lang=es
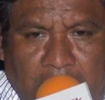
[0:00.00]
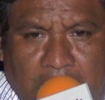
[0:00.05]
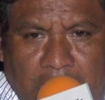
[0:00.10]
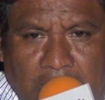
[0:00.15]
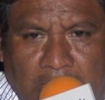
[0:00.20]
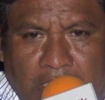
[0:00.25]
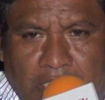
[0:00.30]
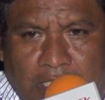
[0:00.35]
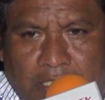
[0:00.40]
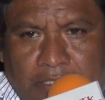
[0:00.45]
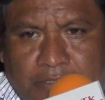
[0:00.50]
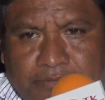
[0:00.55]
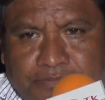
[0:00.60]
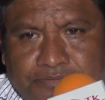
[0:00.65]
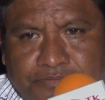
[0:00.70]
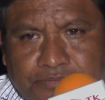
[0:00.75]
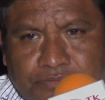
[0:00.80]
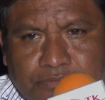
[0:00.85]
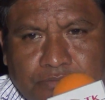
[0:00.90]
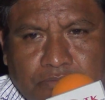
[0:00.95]
en el
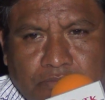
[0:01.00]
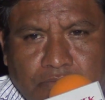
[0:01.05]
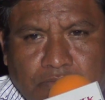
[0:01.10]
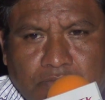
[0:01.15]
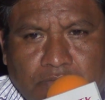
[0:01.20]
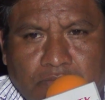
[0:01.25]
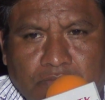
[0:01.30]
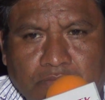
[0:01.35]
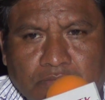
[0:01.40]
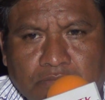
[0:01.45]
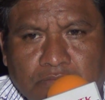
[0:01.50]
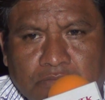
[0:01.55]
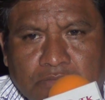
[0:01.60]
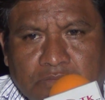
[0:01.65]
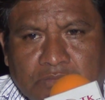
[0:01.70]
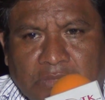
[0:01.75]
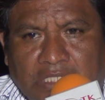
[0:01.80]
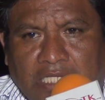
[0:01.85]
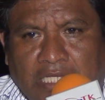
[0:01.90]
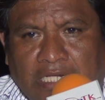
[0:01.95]

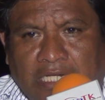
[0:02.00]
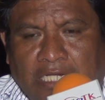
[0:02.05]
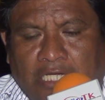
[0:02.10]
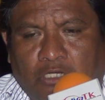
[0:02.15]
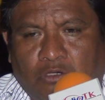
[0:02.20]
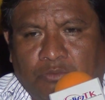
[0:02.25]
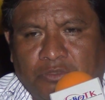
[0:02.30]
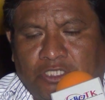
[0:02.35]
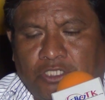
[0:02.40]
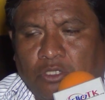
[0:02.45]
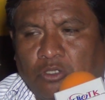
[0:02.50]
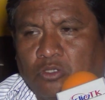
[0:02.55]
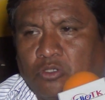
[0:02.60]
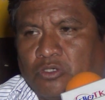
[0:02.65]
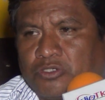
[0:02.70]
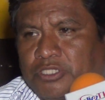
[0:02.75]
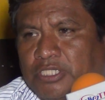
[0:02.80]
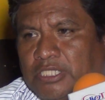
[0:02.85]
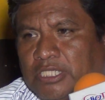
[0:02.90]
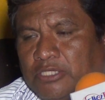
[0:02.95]
en la Comisión
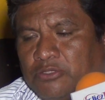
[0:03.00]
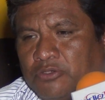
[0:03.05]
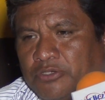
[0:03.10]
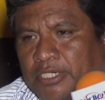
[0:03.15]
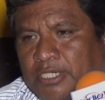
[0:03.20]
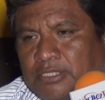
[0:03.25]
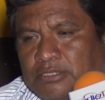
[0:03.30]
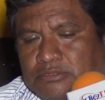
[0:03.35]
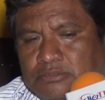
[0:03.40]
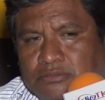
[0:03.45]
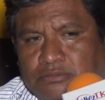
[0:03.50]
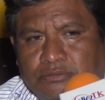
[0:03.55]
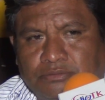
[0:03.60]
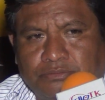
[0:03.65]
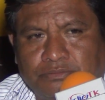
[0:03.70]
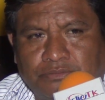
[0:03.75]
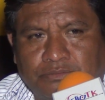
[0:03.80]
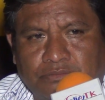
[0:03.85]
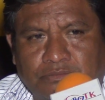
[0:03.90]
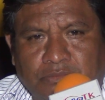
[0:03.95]
Coordinadora
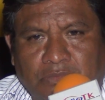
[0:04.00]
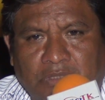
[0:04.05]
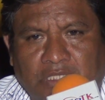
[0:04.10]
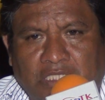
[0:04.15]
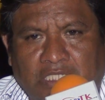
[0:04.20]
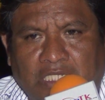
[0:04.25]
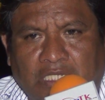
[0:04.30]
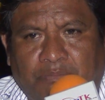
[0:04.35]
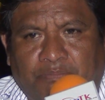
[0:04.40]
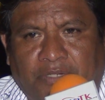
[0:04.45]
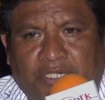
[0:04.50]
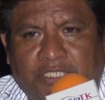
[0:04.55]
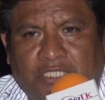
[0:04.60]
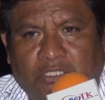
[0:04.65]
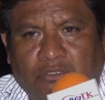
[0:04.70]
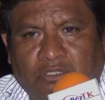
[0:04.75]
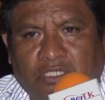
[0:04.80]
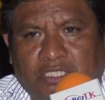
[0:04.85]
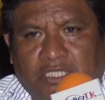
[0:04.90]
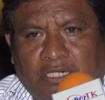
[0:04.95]
del
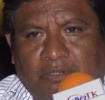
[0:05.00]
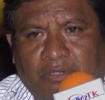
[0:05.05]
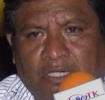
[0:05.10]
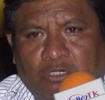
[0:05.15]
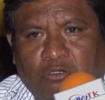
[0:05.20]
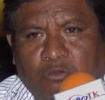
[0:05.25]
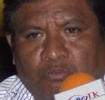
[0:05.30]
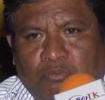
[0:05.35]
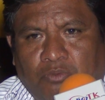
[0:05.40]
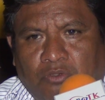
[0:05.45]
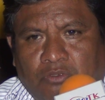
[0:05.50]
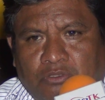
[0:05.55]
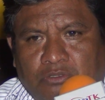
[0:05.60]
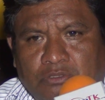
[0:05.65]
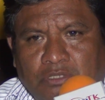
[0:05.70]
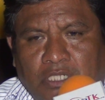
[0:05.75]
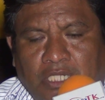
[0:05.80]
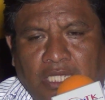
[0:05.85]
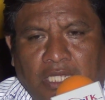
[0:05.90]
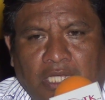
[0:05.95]
Partido del Trabajo por
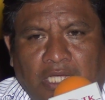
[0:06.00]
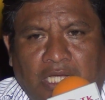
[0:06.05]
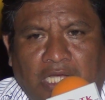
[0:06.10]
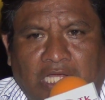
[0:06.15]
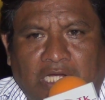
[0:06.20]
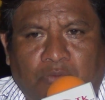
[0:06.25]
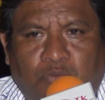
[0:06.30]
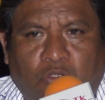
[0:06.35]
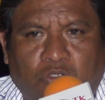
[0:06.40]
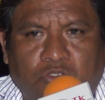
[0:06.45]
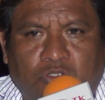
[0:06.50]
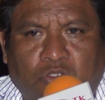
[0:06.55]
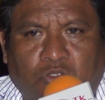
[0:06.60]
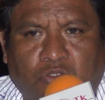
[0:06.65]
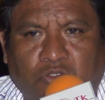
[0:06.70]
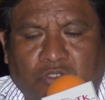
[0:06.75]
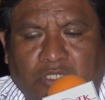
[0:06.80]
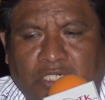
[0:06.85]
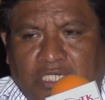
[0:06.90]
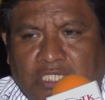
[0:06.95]
Alfonso
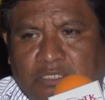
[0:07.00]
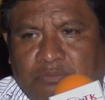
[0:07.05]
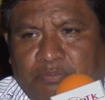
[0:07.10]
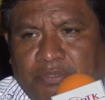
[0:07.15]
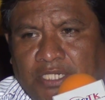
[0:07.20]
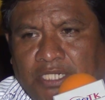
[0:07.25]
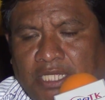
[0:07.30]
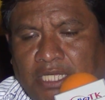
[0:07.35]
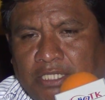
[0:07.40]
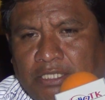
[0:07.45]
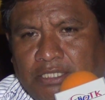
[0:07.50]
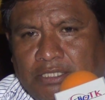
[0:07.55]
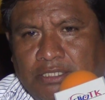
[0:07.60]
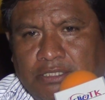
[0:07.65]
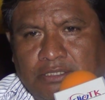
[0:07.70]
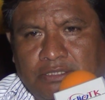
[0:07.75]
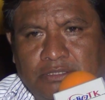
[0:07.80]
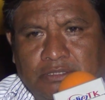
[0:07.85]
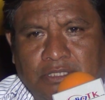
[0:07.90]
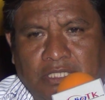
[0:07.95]
Rodríguez
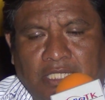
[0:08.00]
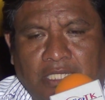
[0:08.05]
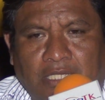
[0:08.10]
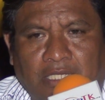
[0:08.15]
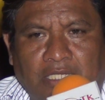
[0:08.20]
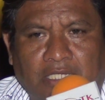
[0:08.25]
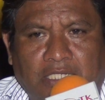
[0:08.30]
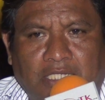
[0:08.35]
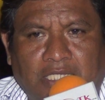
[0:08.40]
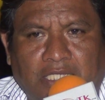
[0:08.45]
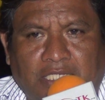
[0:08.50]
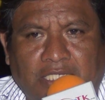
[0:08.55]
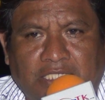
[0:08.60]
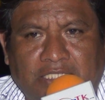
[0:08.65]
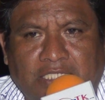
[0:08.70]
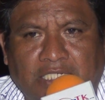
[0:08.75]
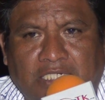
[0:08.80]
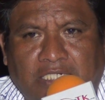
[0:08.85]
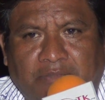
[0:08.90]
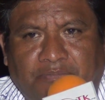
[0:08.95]
Periáñez, quien
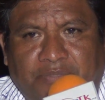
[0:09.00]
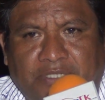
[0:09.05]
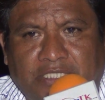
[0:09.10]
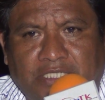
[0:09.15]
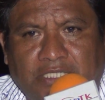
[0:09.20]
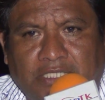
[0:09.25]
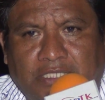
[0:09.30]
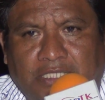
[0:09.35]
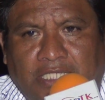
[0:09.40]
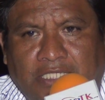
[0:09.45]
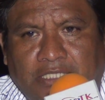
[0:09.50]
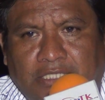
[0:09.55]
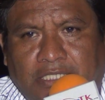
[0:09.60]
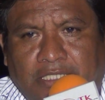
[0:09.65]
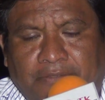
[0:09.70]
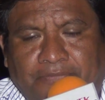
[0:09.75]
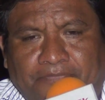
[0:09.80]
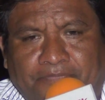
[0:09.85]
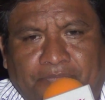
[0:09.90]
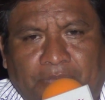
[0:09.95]
es el
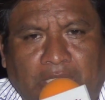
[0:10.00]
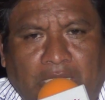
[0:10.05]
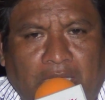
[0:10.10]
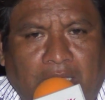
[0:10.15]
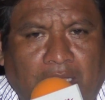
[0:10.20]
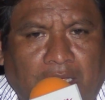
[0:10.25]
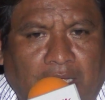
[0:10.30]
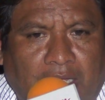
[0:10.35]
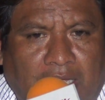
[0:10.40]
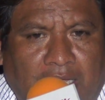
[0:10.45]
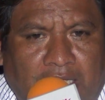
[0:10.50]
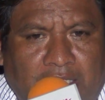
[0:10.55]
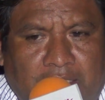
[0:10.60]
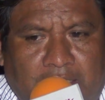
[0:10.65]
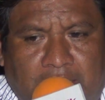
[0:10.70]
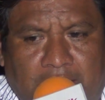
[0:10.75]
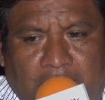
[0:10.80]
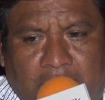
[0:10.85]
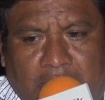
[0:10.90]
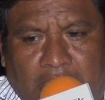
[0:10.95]
representante
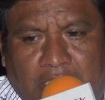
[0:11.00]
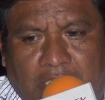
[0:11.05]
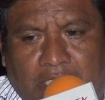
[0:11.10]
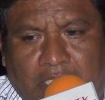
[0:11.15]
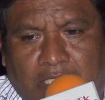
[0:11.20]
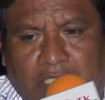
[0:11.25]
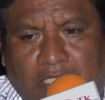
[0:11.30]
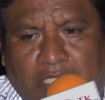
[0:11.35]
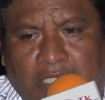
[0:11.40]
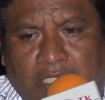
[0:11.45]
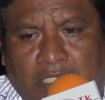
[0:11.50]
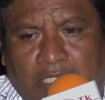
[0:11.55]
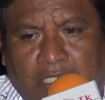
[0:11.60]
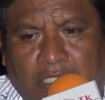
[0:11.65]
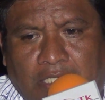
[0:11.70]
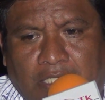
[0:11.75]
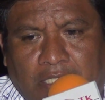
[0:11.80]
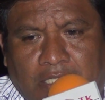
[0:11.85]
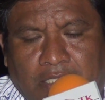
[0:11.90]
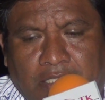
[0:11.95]
ante
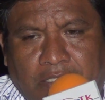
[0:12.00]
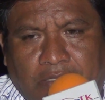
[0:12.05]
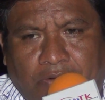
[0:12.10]
el